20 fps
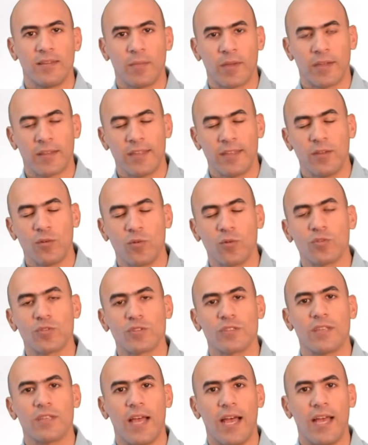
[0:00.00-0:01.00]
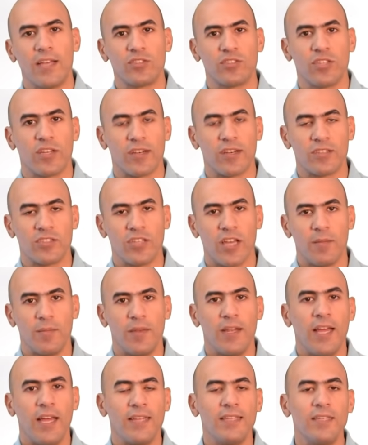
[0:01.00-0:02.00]
لمرتين ونص حاجة الرجال
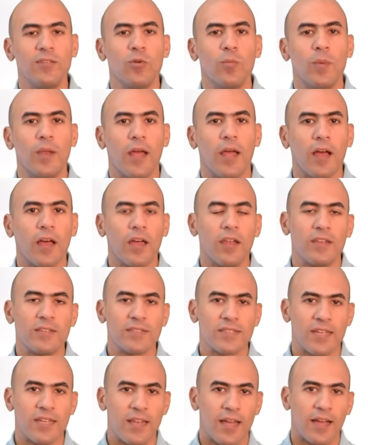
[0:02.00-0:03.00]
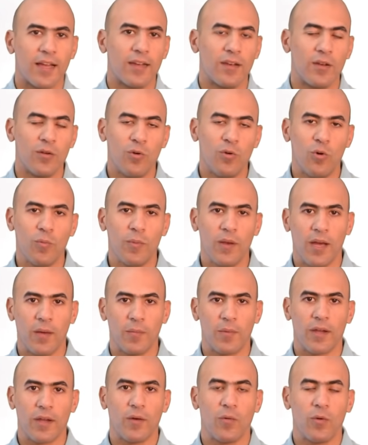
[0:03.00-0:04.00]
من الحديد هم الأقل استهلاكا للحوم
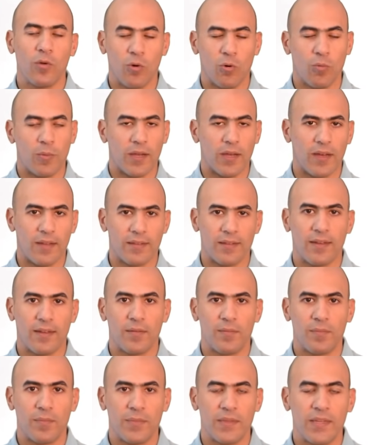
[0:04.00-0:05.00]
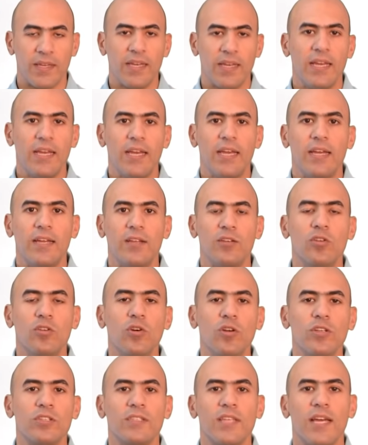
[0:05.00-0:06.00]
الحمراء ولحوم الأعضاء
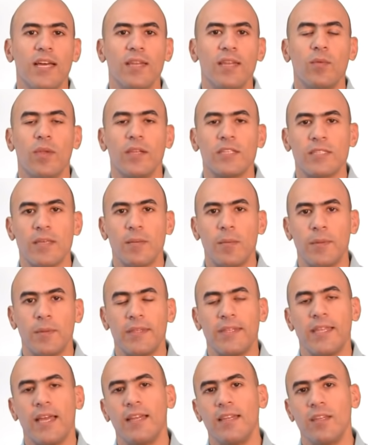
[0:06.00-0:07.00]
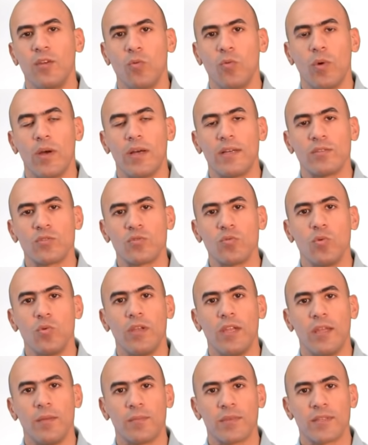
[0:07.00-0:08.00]
النوع الثاني والسبب الثاني هو سوء
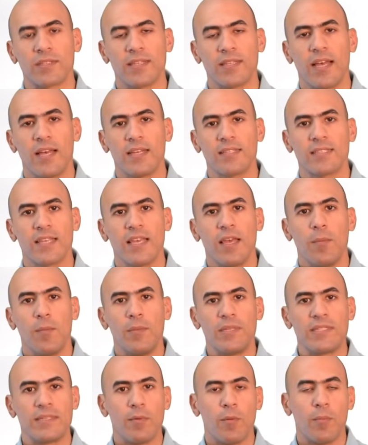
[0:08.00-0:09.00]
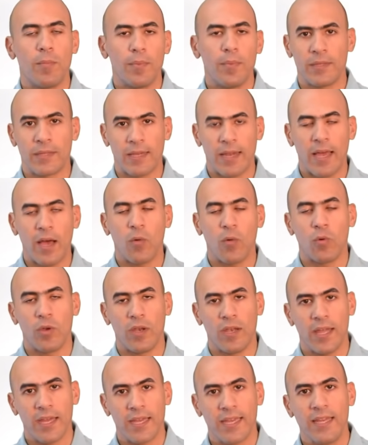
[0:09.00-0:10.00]
الامتصاص بسبب تناول
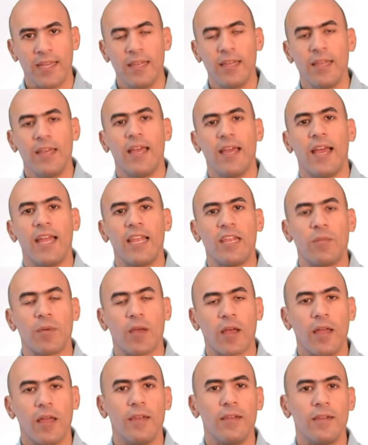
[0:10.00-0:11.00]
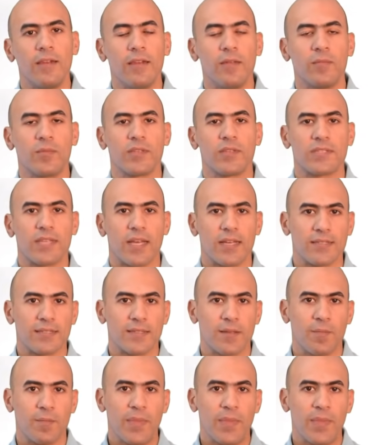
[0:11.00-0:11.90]
الأكل اللي بقلل الامتصاص